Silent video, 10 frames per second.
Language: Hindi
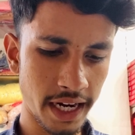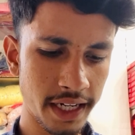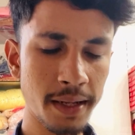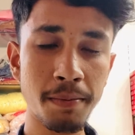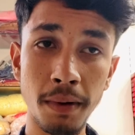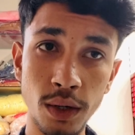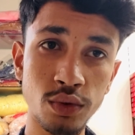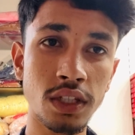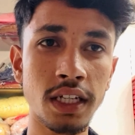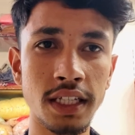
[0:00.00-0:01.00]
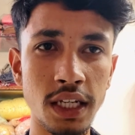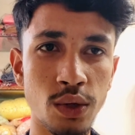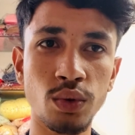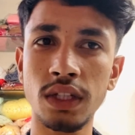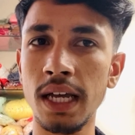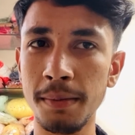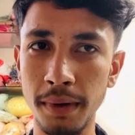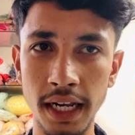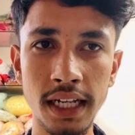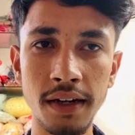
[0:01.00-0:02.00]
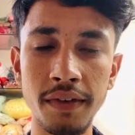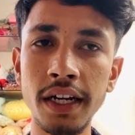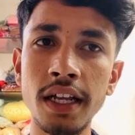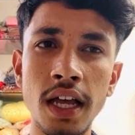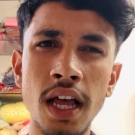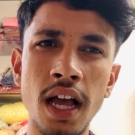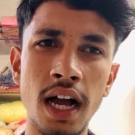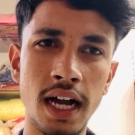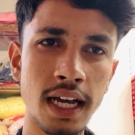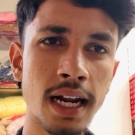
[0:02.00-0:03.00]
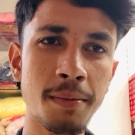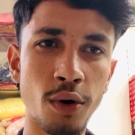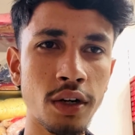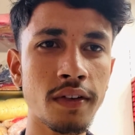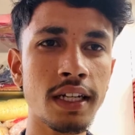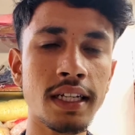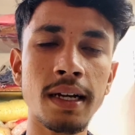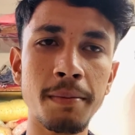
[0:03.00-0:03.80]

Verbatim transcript: 90 पाउंड्स तक ये होता है मेल का वेट अगर आप रॉट व्हीलर के